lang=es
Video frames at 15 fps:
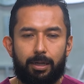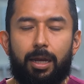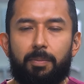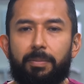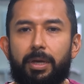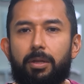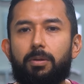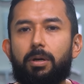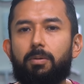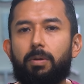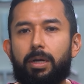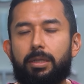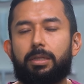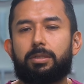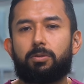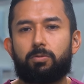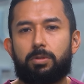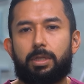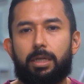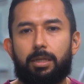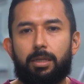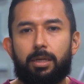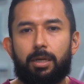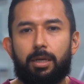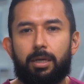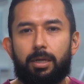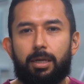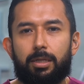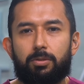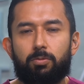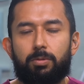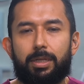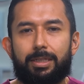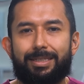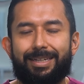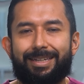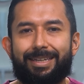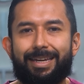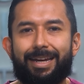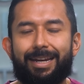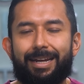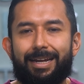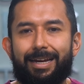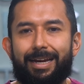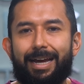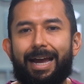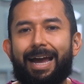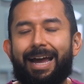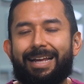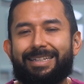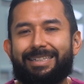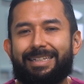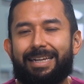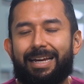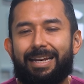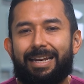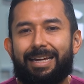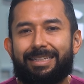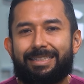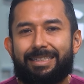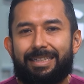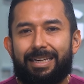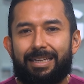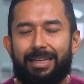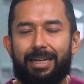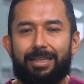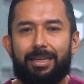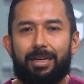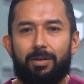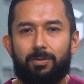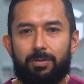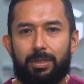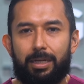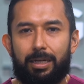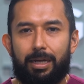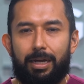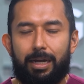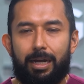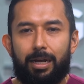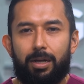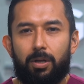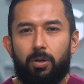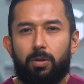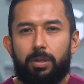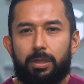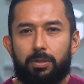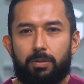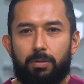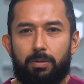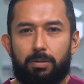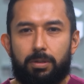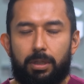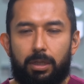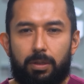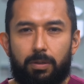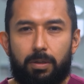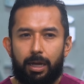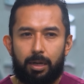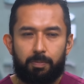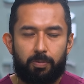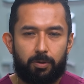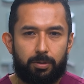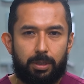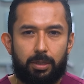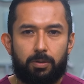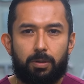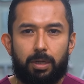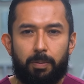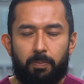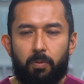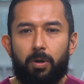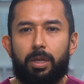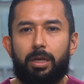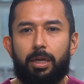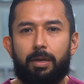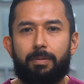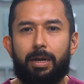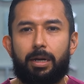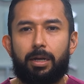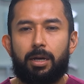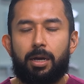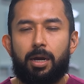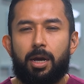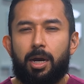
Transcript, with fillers: El miedo, acuérdese usted, que es una señal hacia la ansiedad que nos genera lo desconocido, el proceso que puede llevar.